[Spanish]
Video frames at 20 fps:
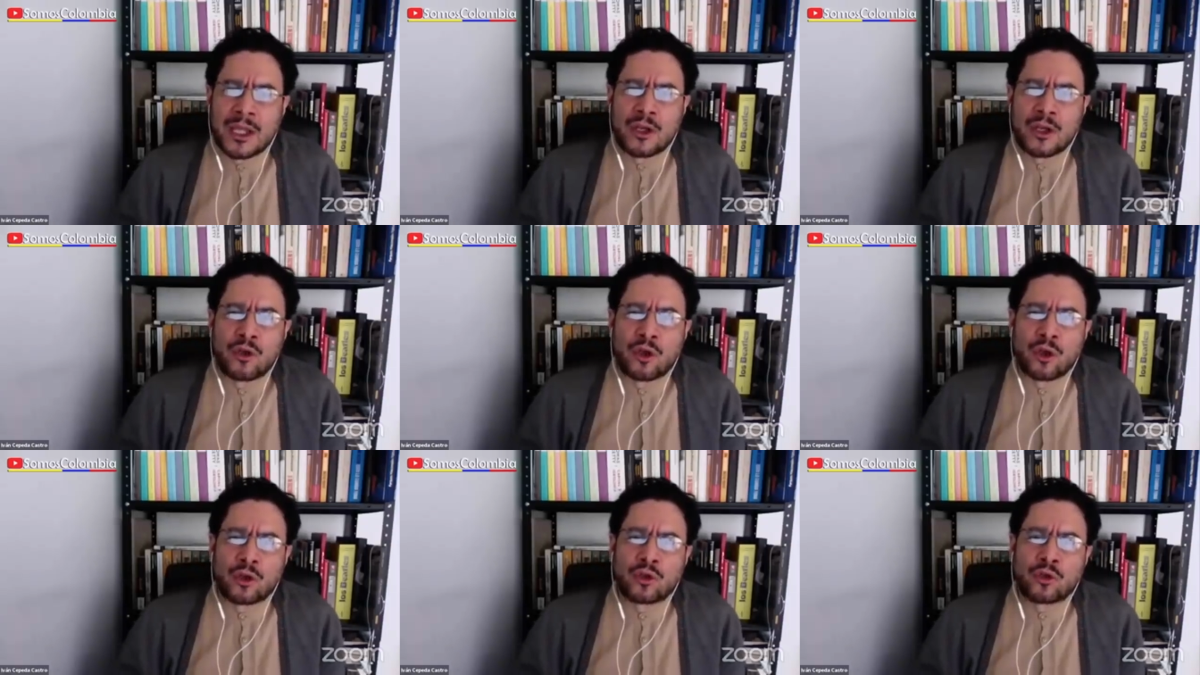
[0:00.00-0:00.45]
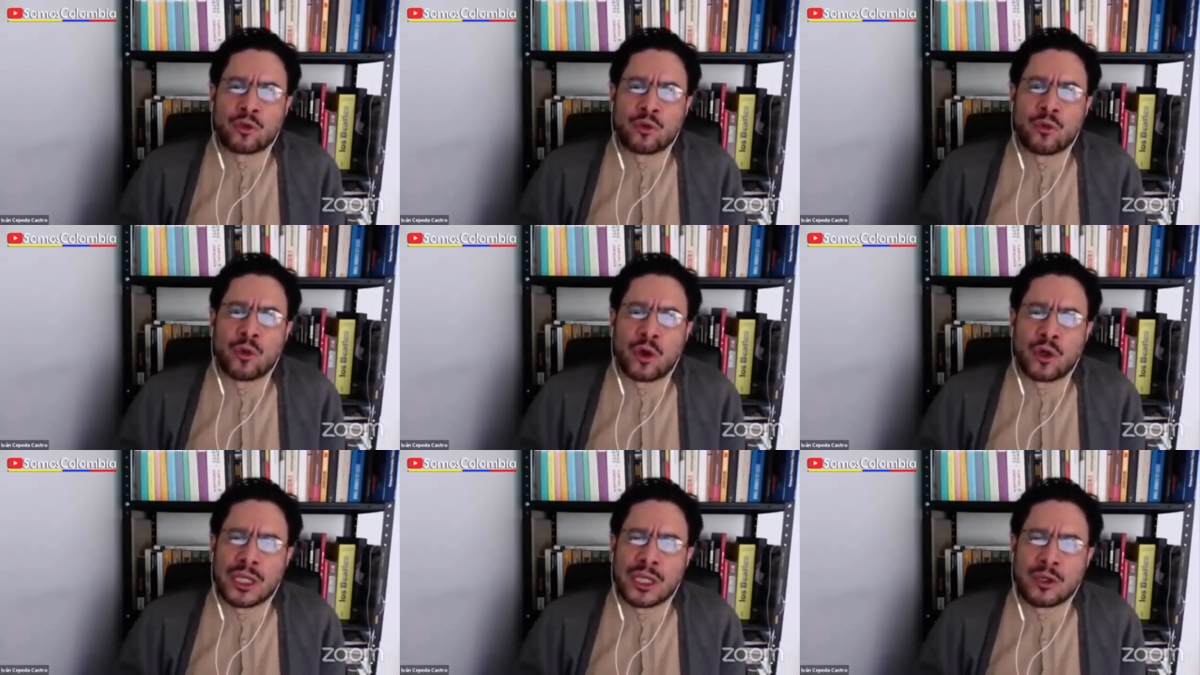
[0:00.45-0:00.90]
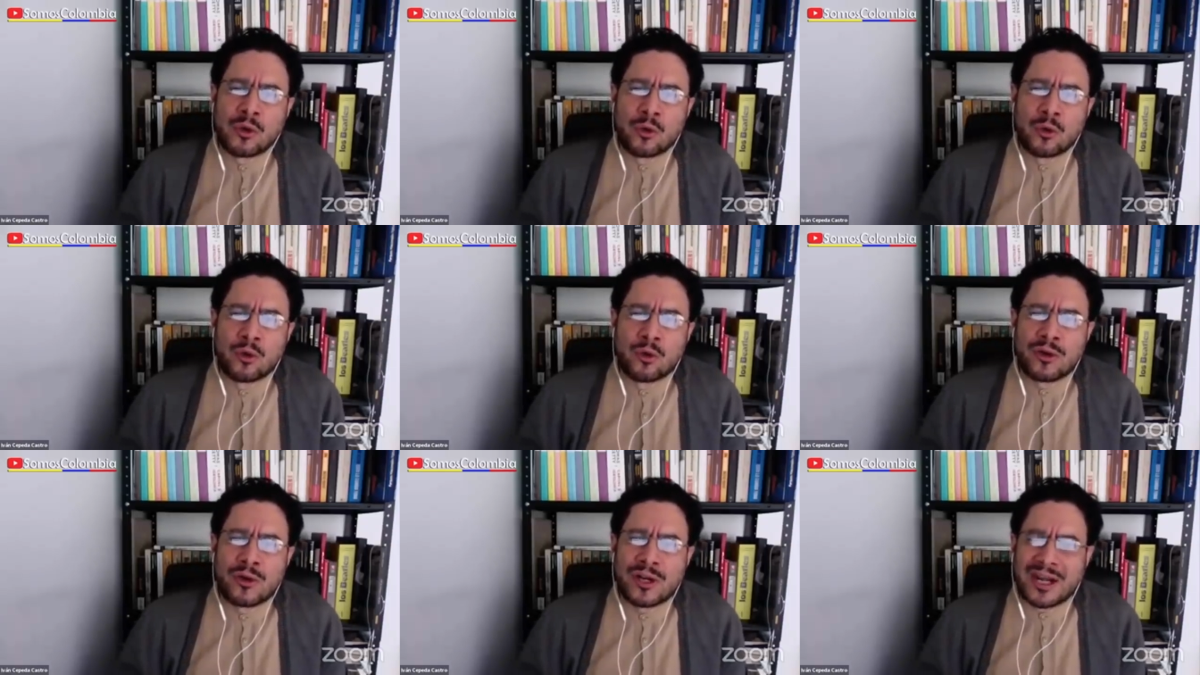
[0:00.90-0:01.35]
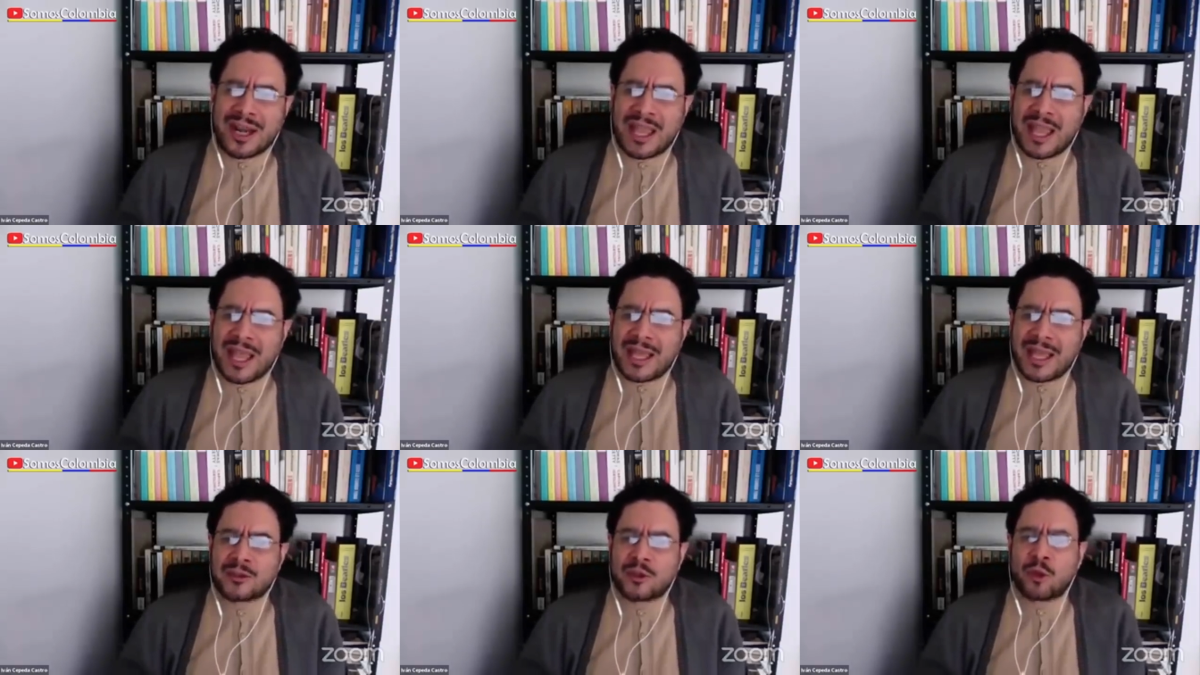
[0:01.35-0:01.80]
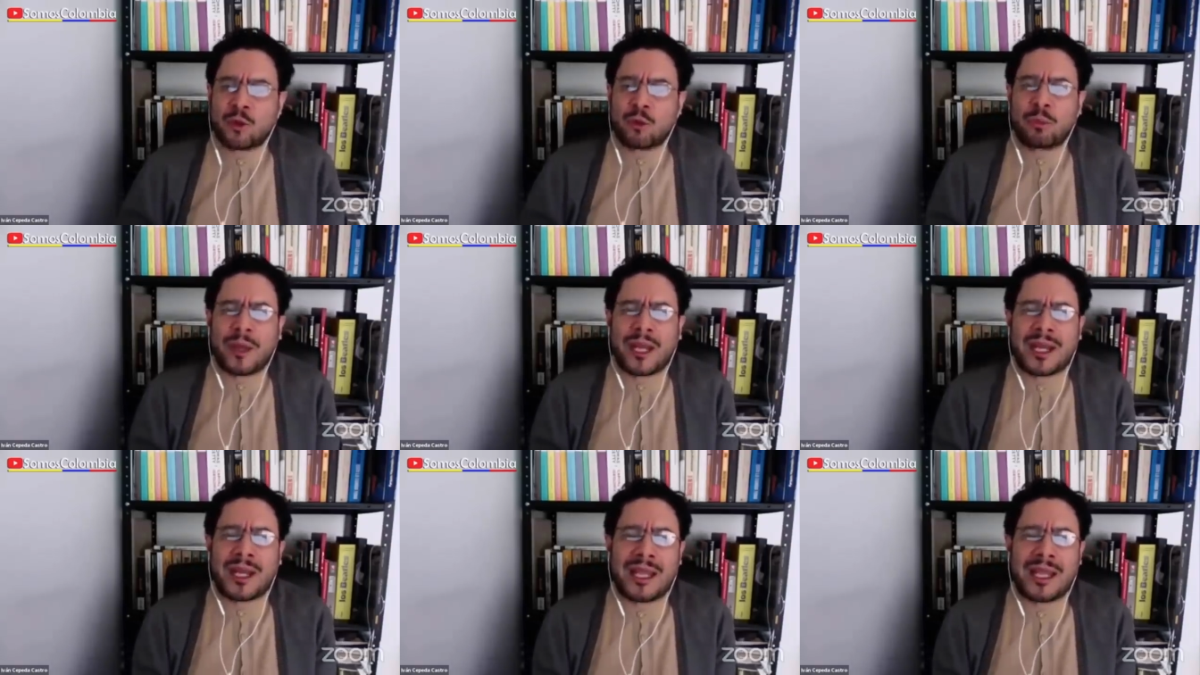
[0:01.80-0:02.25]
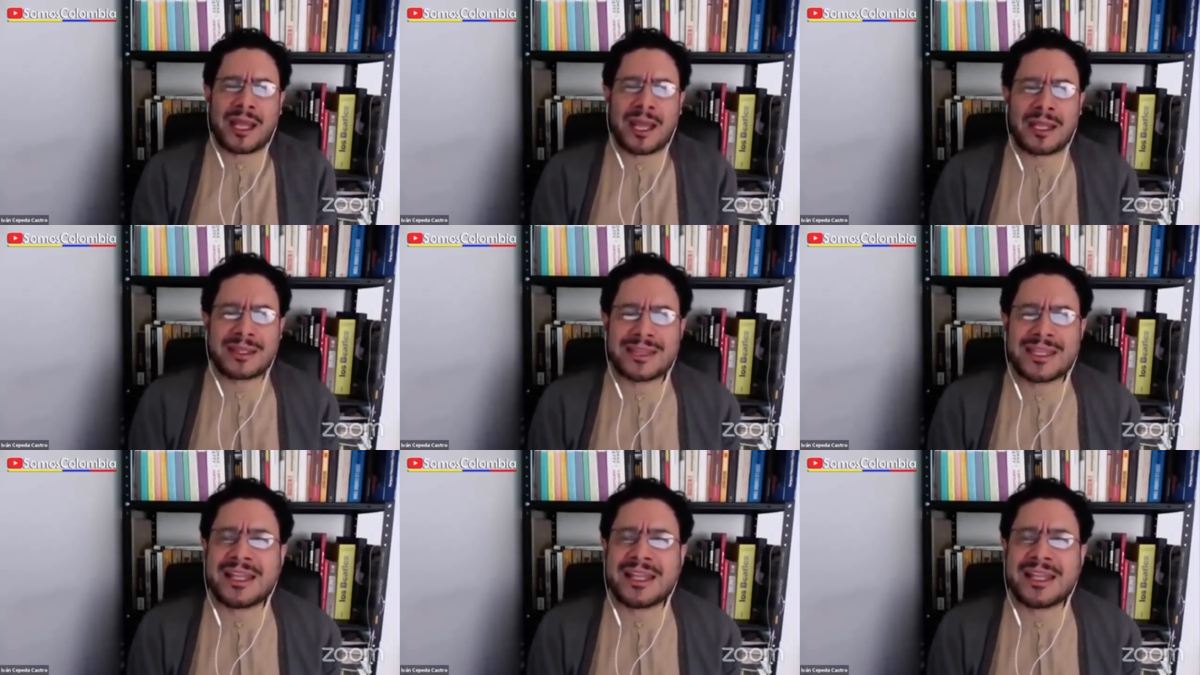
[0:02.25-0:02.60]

no tuvo ningún reato para